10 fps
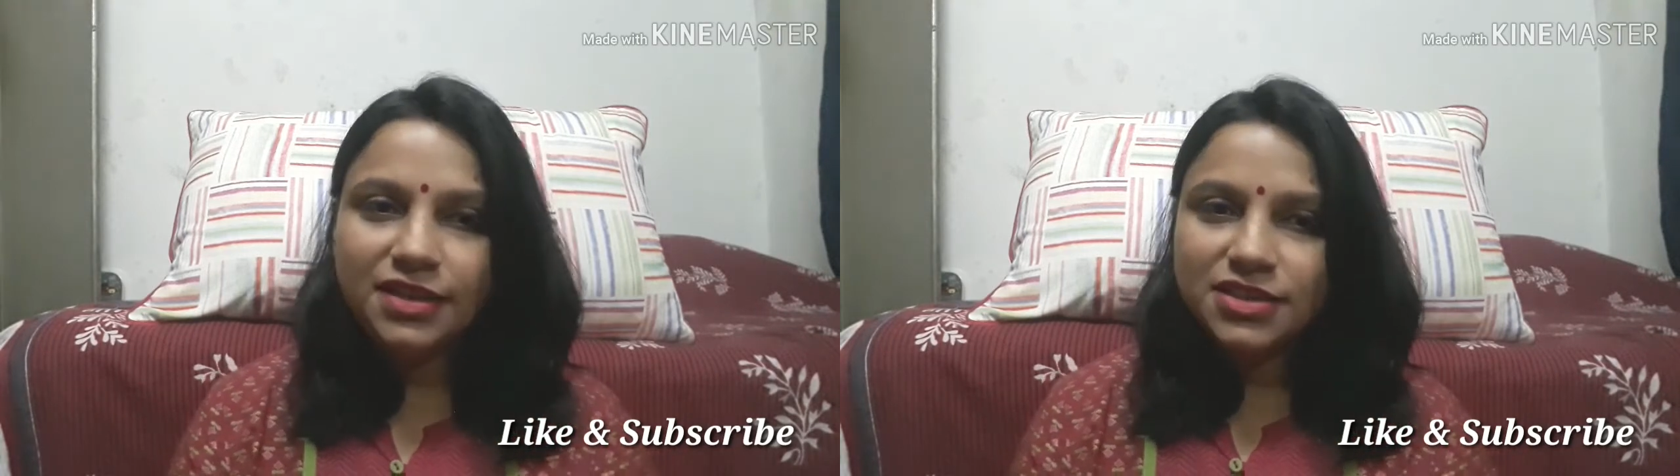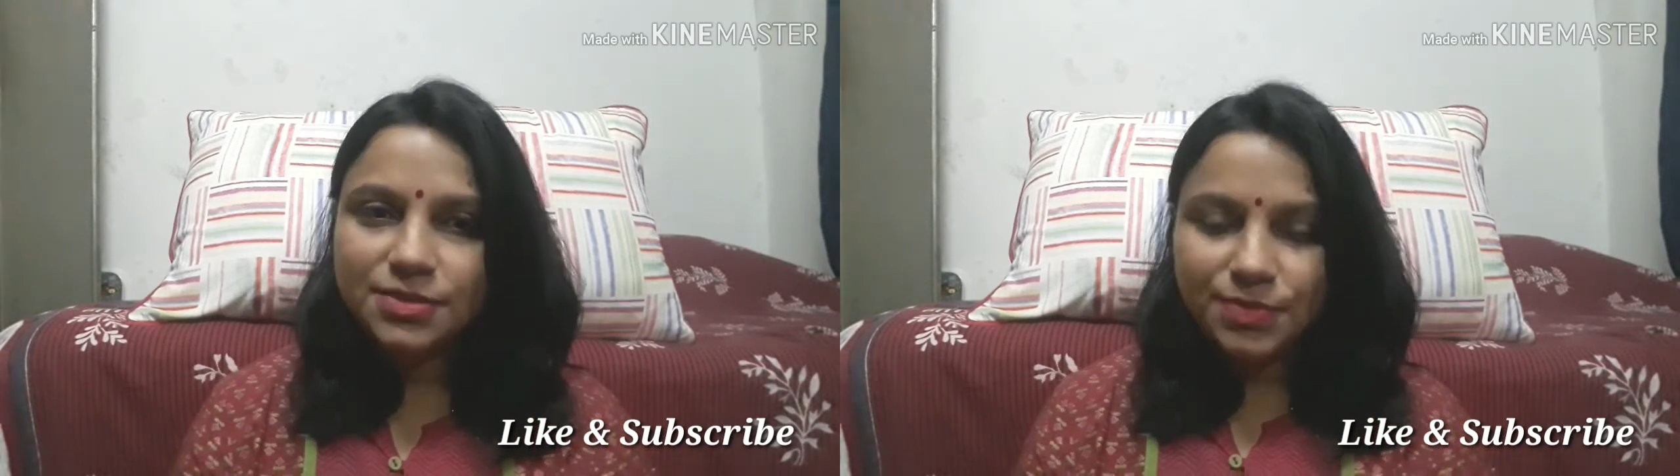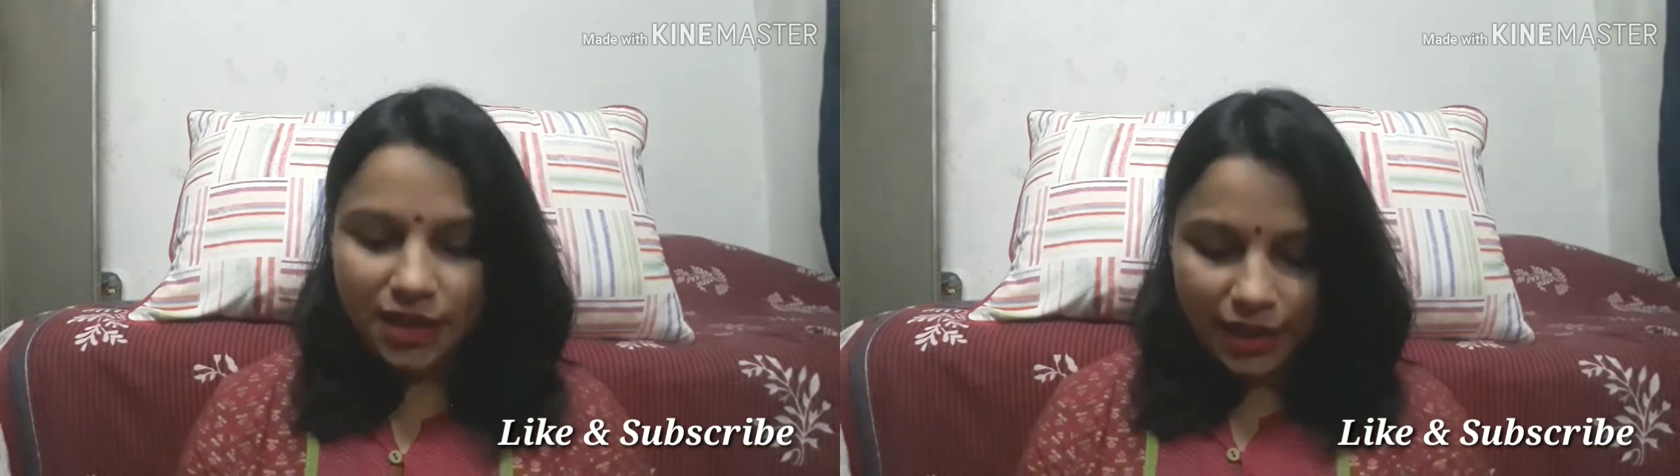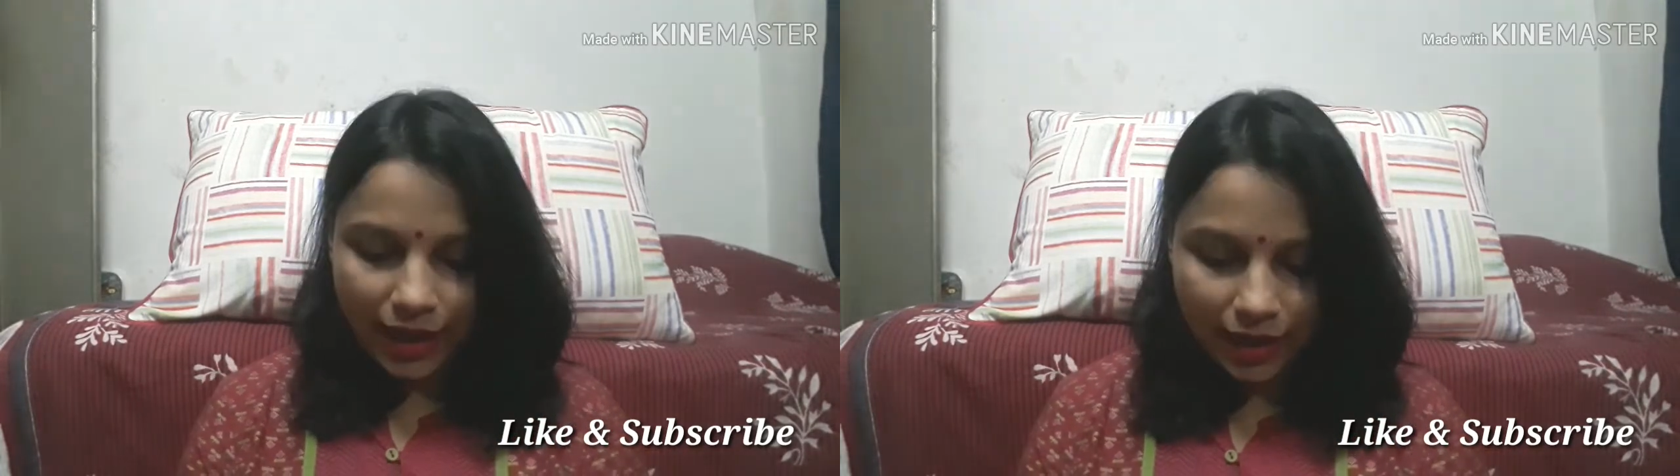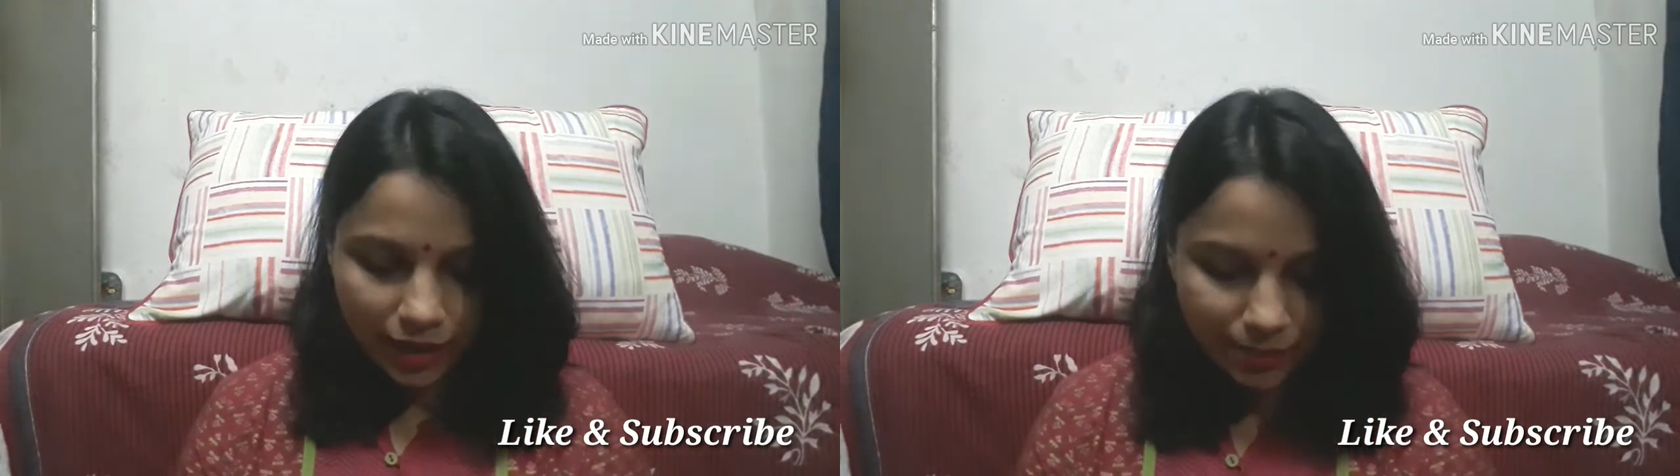टचअप करना
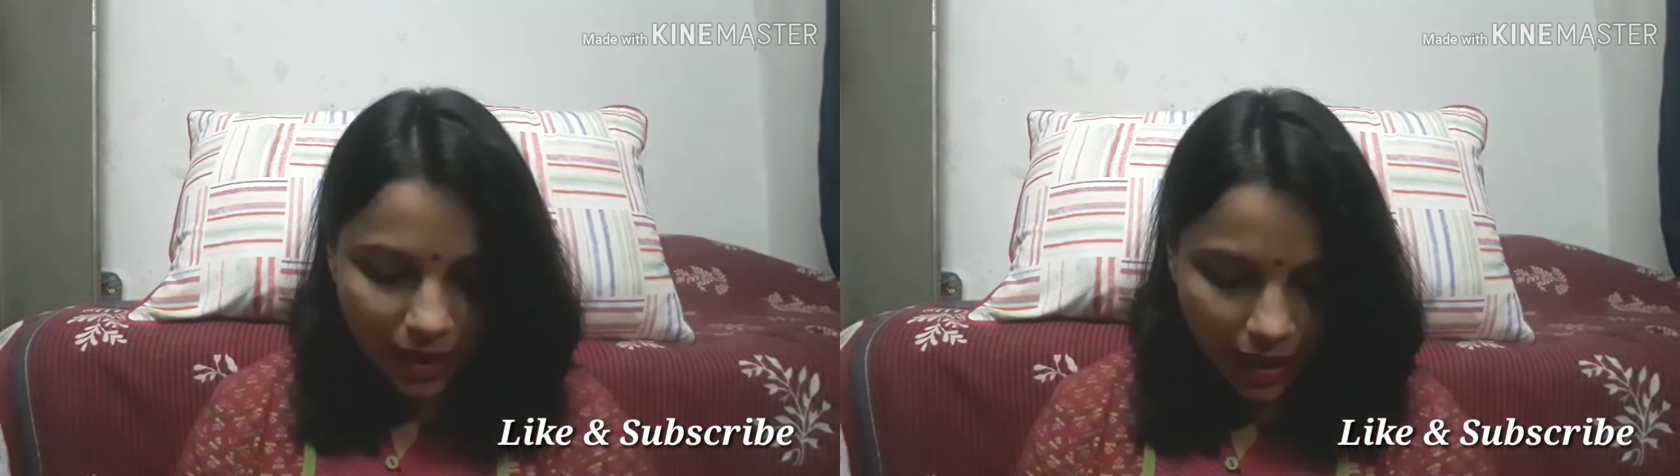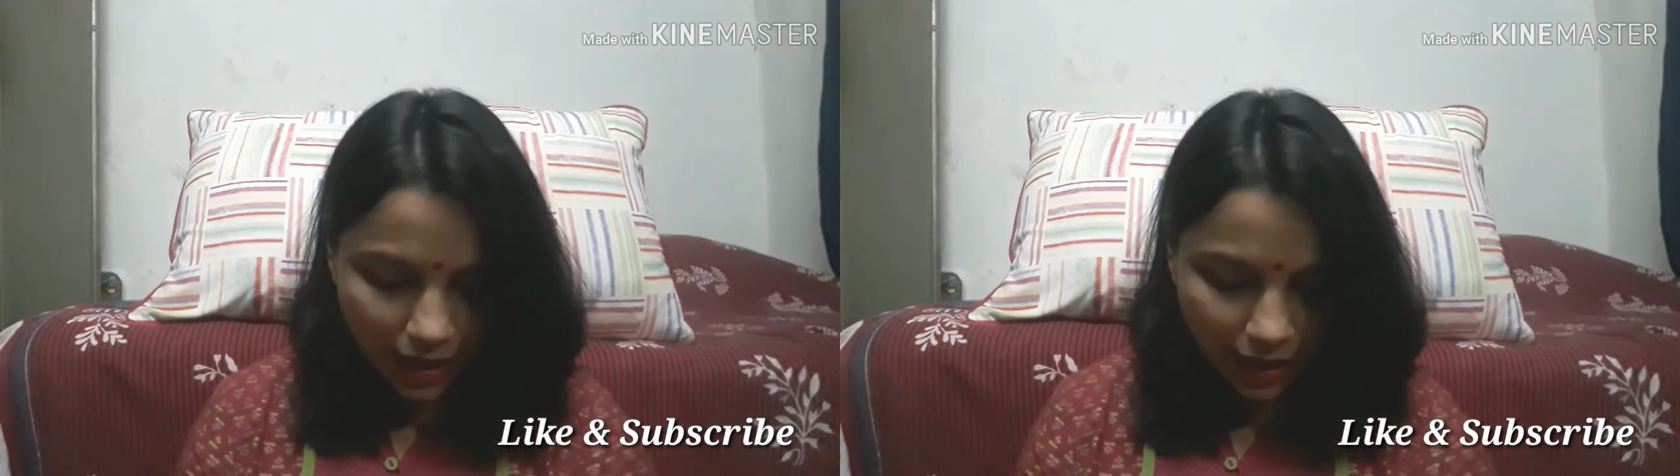है अगर आप खाना